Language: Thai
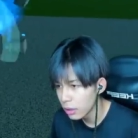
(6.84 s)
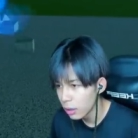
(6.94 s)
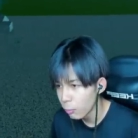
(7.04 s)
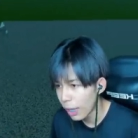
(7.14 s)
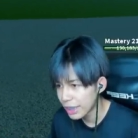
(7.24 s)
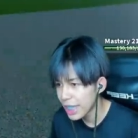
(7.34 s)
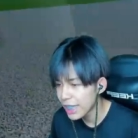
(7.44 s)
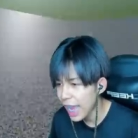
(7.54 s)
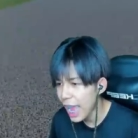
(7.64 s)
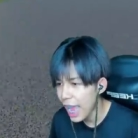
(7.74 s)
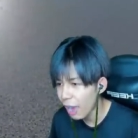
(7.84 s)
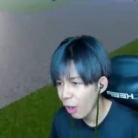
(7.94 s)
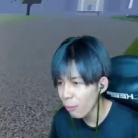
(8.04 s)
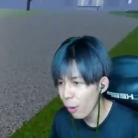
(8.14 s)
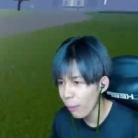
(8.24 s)
หวัดดีจ้า ค
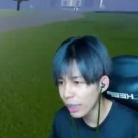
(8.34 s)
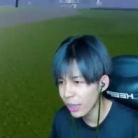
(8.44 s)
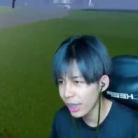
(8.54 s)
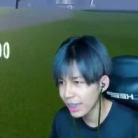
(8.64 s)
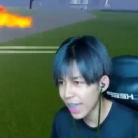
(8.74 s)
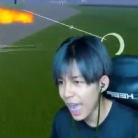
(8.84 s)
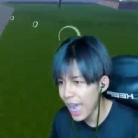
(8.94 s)
อมโบวันช็อตตา